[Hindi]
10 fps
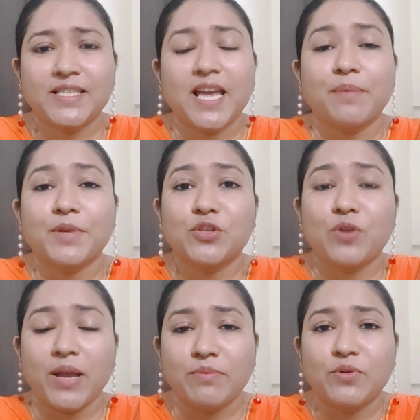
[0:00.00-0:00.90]
आपके जो
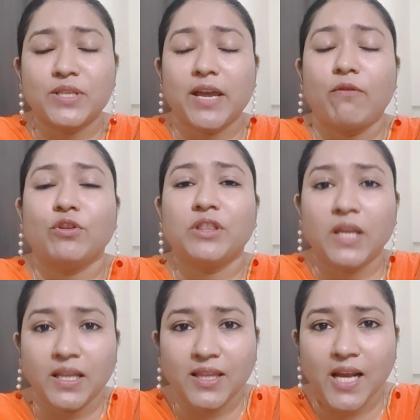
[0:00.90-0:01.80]
आईब्रोज हैं वो थिन
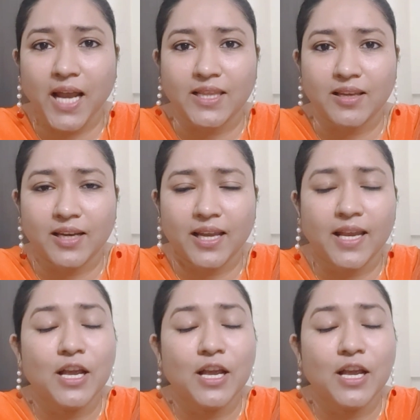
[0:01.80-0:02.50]
दिखाई दे रहे हैं